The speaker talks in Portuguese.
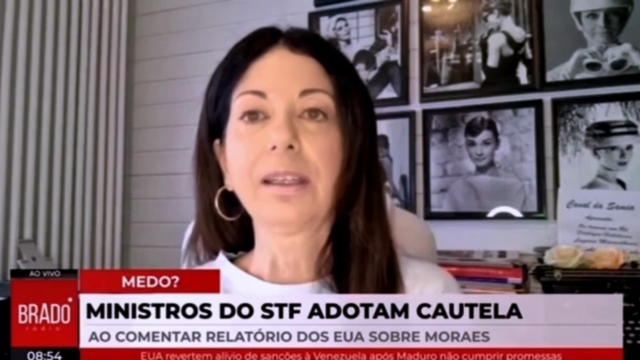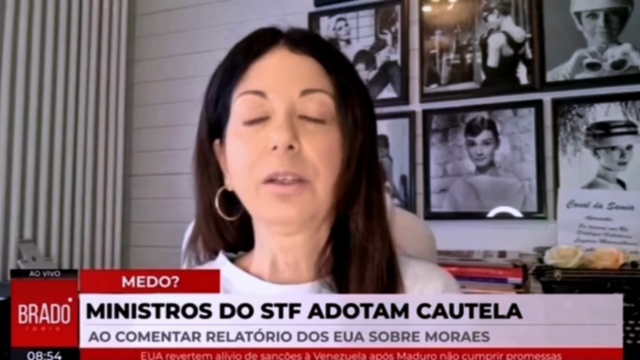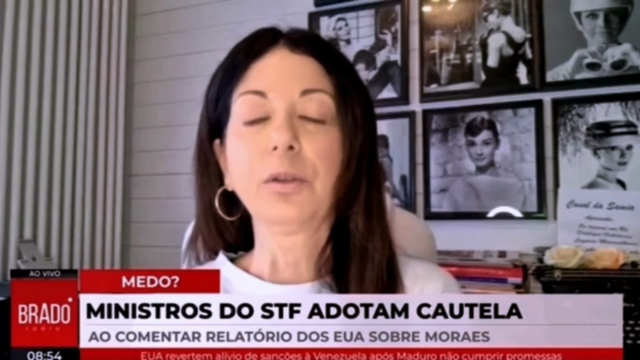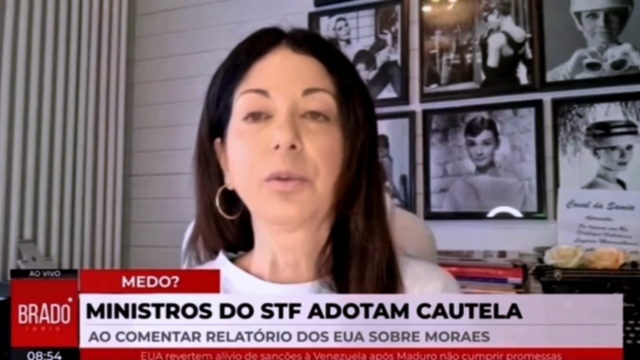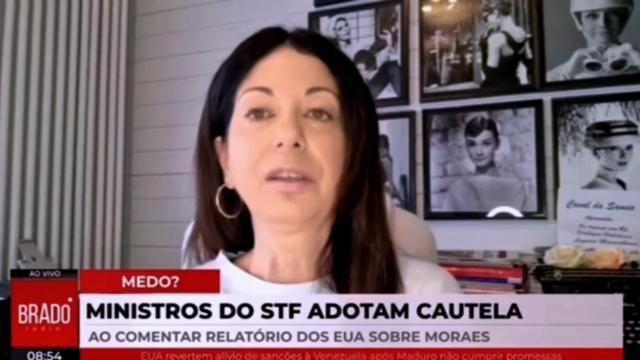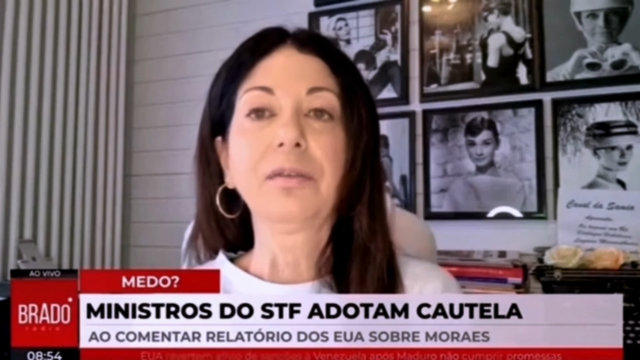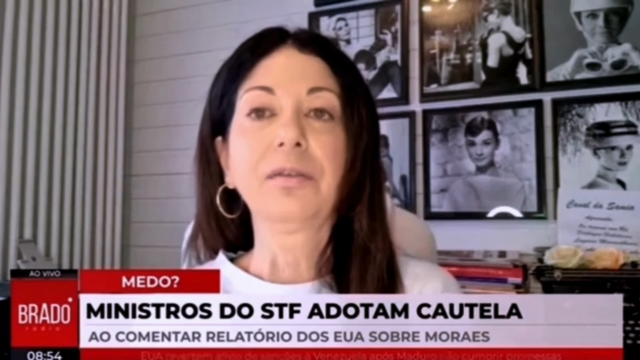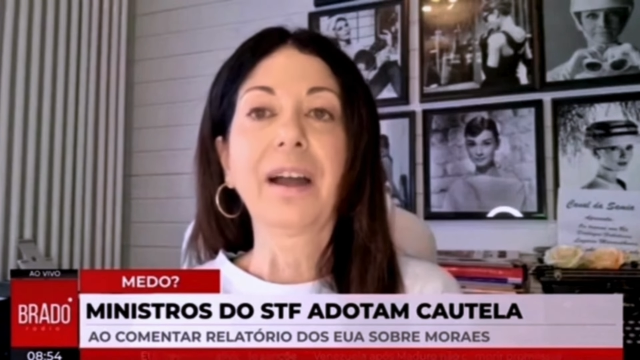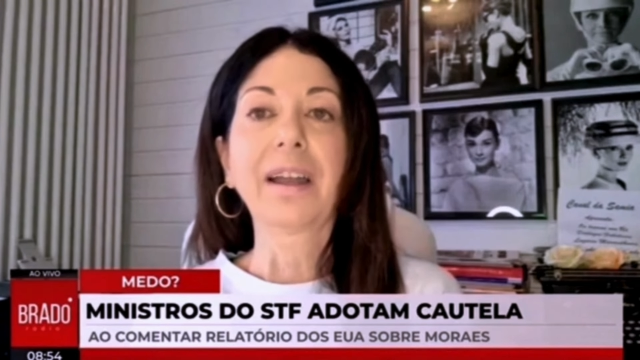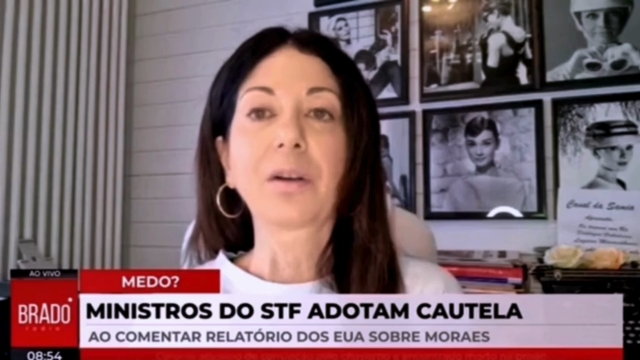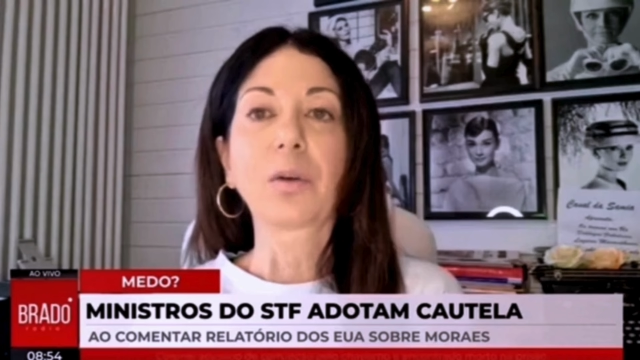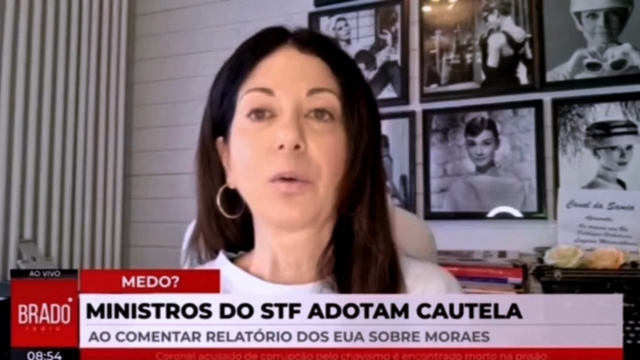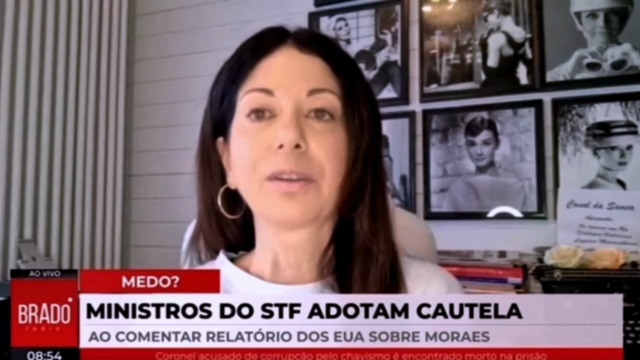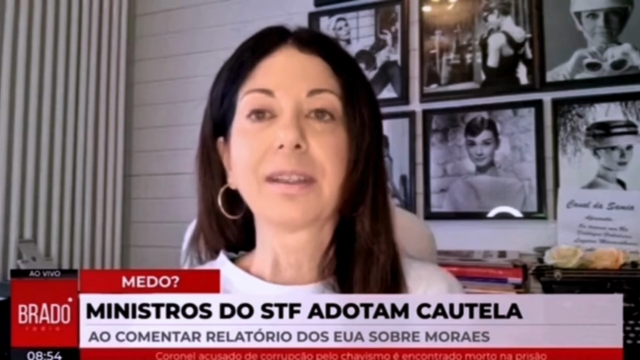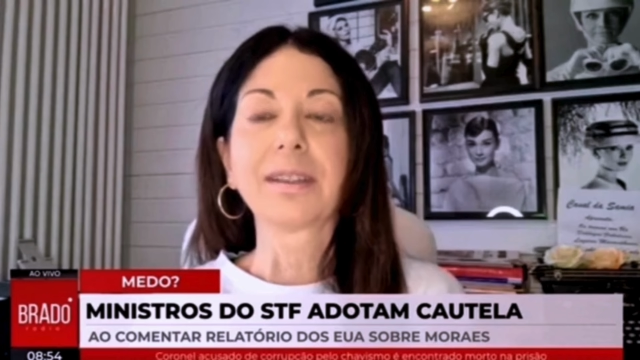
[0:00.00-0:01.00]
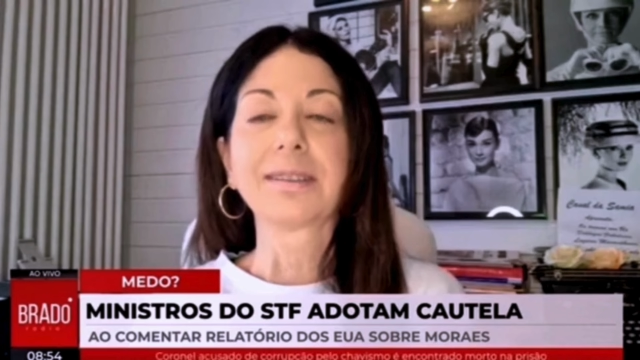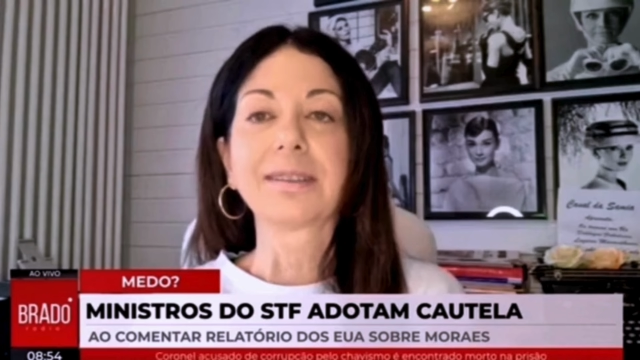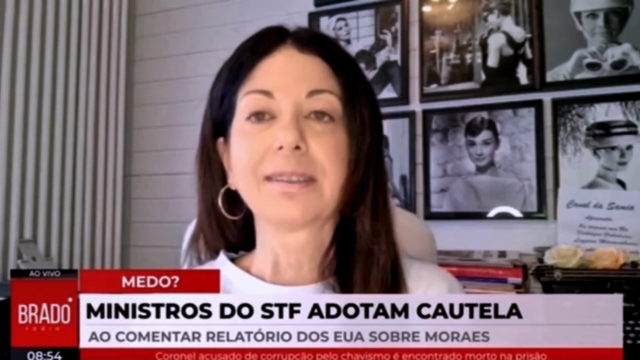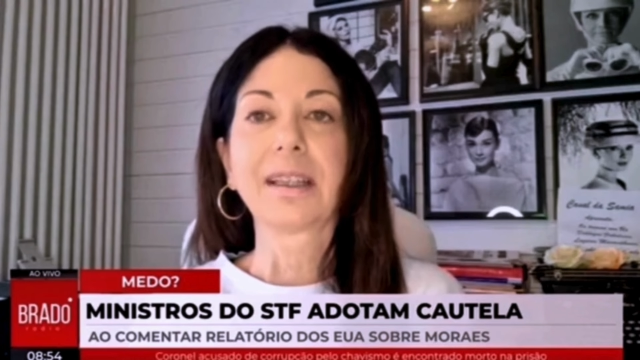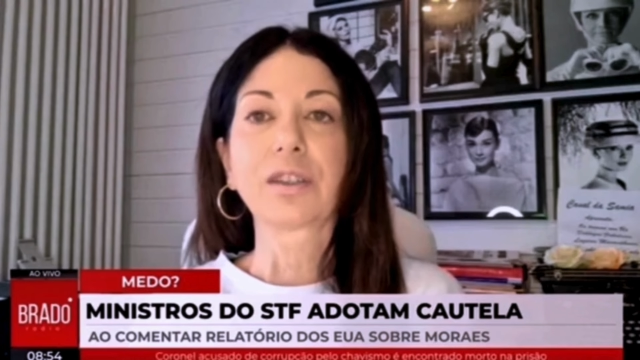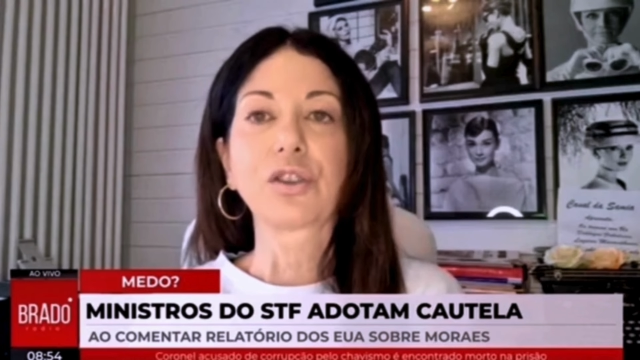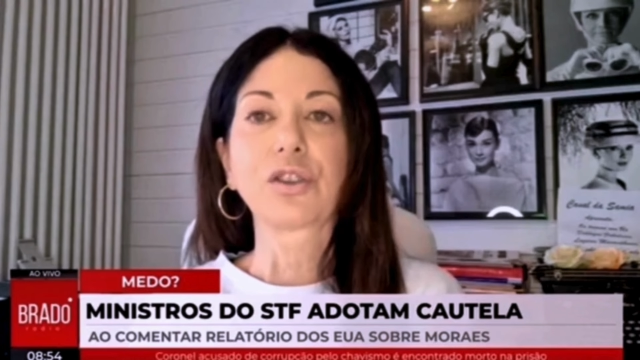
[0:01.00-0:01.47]
e o que vai
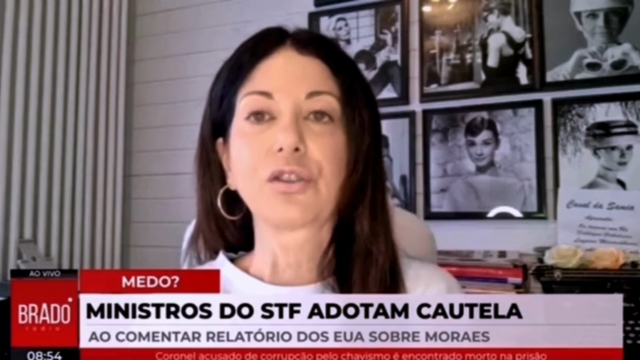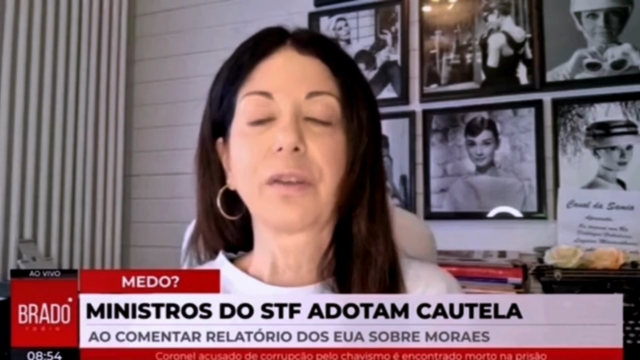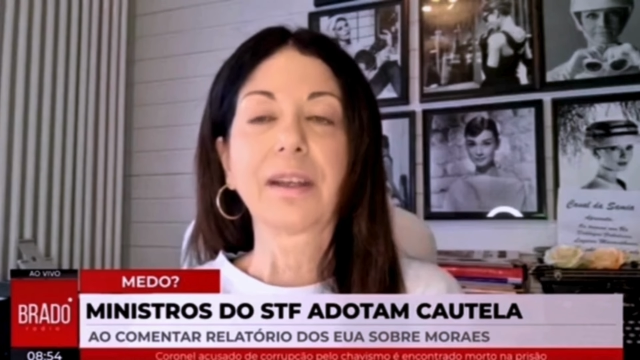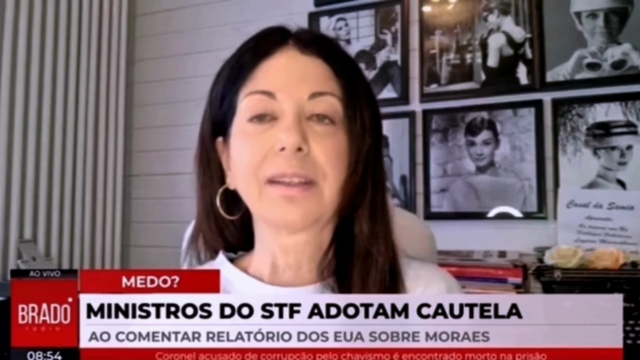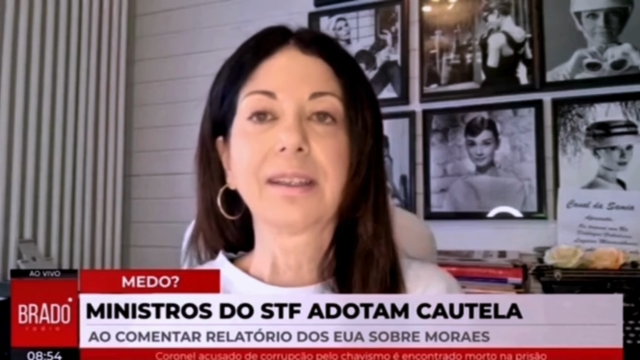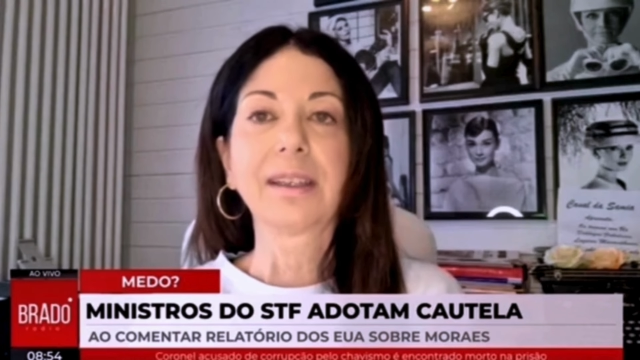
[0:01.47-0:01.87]
acontecer a gente vai